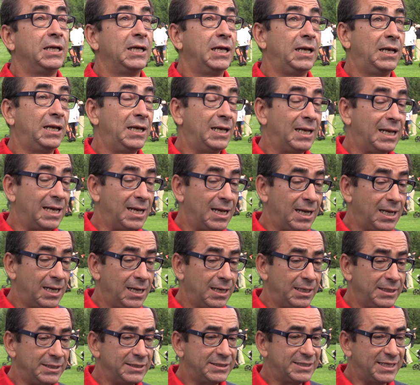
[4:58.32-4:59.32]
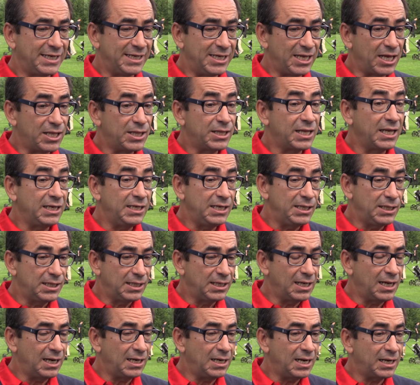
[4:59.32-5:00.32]
La enseñanza
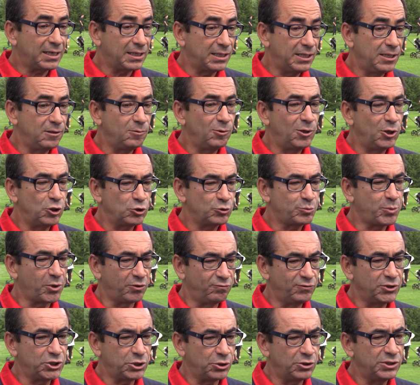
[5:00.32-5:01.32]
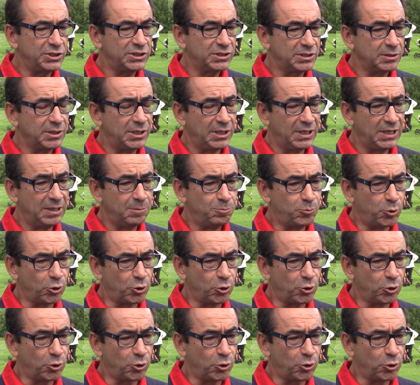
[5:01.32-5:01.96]
inicial la reciben los profesores eh,